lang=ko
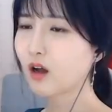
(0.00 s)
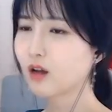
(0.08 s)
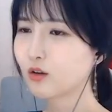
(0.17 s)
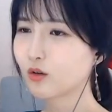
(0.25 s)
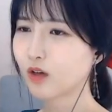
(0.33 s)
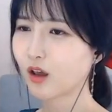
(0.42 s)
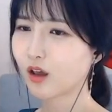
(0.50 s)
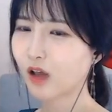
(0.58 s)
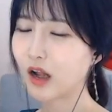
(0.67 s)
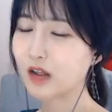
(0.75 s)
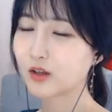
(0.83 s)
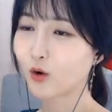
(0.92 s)
약간 이렇게
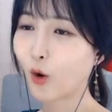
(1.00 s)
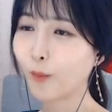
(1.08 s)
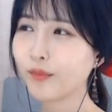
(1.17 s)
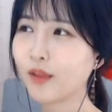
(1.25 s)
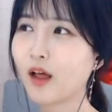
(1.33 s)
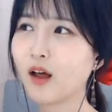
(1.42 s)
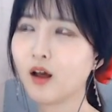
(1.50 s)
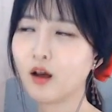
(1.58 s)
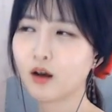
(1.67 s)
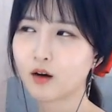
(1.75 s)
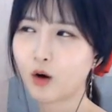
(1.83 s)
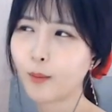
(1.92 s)
알죠?
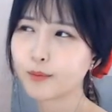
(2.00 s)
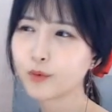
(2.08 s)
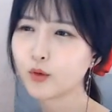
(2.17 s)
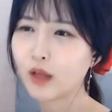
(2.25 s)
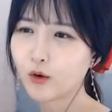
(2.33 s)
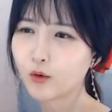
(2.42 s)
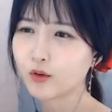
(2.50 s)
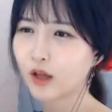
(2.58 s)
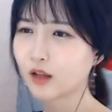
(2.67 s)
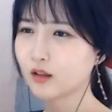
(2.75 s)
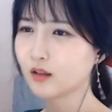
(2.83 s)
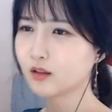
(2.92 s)
겁도 나고
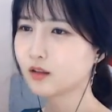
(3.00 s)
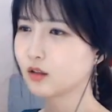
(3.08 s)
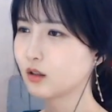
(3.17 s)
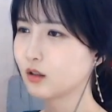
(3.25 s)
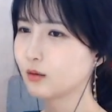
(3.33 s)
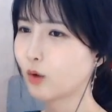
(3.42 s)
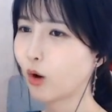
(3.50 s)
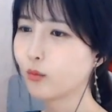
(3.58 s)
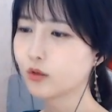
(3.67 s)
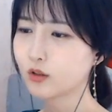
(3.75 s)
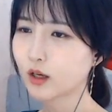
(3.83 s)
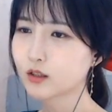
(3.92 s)
나는 지금
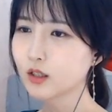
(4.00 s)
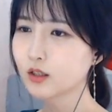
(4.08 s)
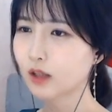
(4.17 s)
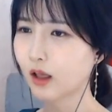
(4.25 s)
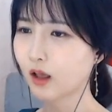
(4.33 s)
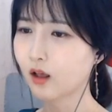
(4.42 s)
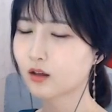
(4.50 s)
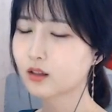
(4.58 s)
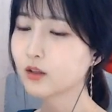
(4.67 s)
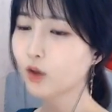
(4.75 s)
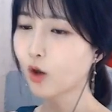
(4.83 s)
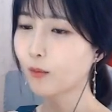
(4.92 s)
너무 그게 싫다.
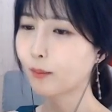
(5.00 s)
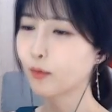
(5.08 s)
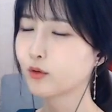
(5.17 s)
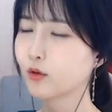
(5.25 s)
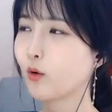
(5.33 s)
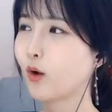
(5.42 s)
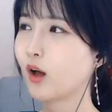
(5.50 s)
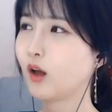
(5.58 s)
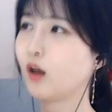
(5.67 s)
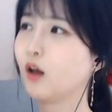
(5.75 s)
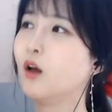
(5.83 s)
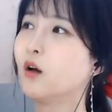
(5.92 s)
극혐의
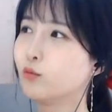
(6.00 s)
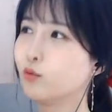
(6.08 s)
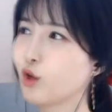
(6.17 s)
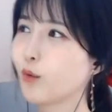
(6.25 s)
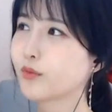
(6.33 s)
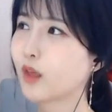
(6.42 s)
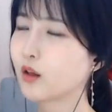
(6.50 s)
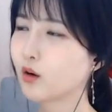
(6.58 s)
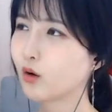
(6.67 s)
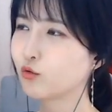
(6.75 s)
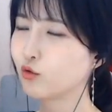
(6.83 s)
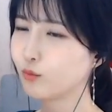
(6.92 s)
표정과 무섭다
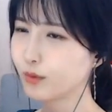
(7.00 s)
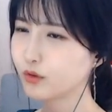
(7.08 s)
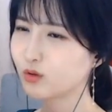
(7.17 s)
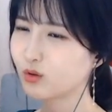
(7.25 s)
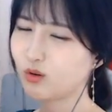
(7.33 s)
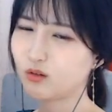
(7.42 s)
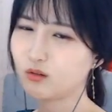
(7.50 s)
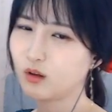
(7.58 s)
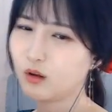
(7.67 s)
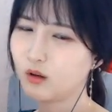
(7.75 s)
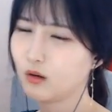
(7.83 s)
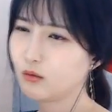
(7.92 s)
이런 눈빛으로
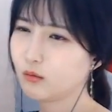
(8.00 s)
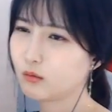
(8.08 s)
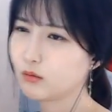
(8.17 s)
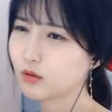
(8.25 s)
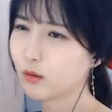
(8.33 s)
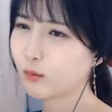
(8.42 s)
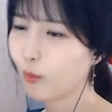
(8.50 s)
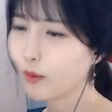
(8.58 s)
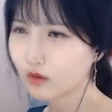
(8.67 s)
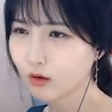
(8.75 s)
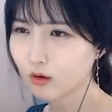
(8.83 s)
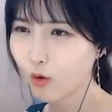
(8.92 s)
이렇게
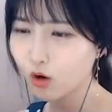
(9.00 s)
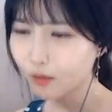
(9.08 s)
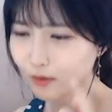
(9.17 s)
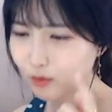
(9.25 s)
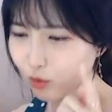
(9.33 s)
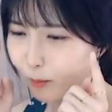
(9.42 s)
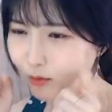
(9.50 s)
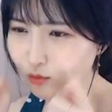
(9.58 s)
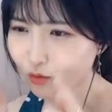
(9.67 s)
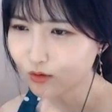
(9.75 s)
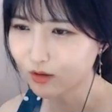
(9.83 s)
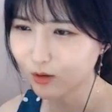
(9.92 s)
보면서 거기만 손만
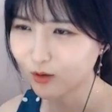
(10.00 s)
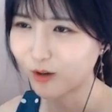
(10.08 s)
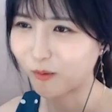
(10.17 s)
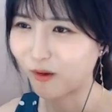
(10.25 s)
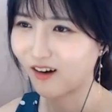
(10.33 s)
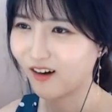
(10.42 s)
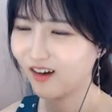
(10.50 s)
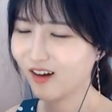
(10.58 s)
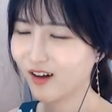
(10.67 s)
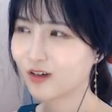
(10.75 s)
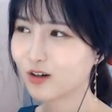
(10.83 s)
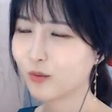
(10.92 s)
뚫어져요 쳐다봐.
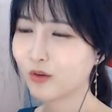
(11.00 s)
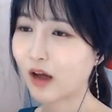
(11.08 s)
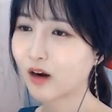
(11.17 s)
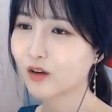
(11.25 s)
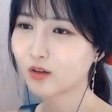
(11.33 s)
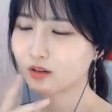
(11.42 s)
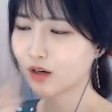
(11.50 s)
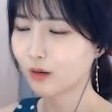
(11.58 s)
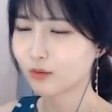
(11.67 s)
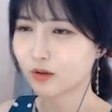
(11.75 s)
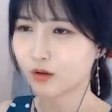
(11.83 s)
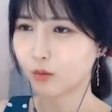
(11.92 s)
그러면 알아서 그
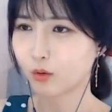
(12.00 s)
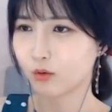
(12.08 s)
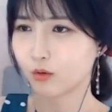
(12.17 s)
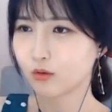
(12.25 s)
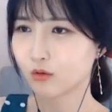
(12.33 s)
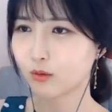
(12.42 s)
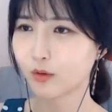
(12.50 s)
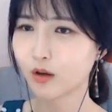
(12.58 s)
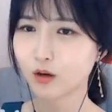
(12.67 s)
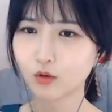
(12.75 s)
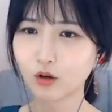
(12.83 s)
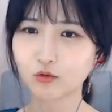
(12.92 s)
사람들이 뭐 이렇게
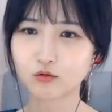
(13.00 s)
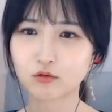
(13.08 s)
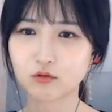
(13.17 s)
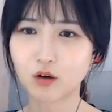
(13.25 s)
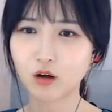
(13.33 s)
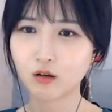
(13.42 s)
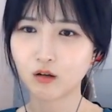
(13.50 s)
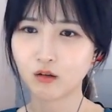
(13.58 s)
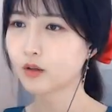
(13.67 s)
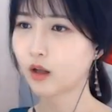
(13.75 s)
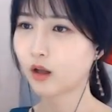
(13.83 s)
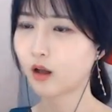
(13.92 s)
피하기도 하고 그러더라.
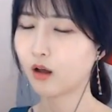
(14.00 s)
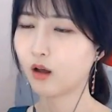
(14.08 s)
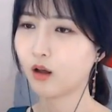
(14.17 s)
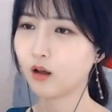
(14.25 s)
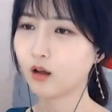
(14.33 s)
맞잖아.